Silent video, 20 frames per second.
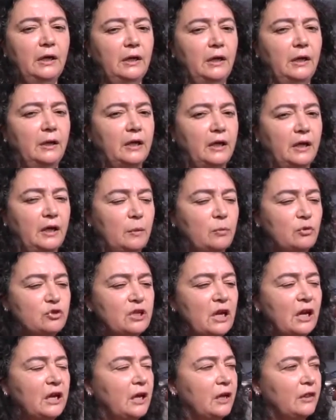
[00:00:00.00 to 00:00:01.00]
y
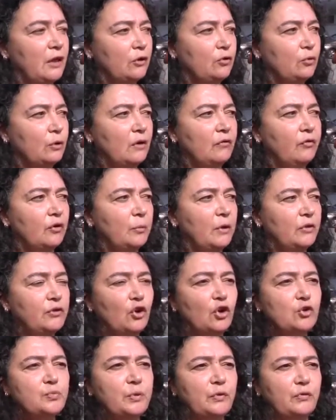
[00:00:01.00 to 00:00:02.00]
queremos que hay que darle una formación a los